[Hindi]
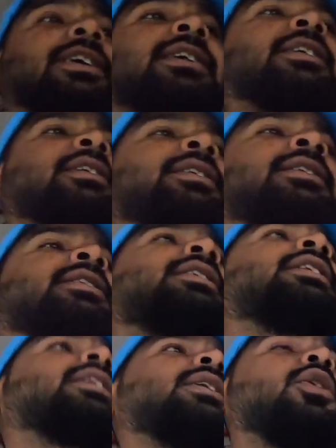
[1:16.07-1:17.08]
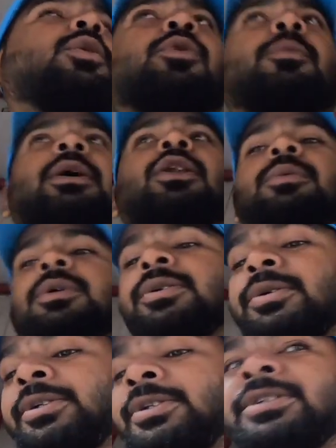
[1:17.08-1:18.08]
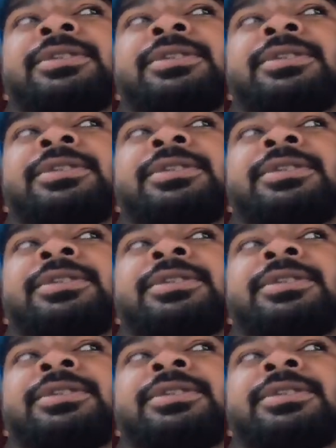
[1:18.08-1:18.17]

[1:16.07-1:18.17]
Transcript: निकी अलग कमाई लो और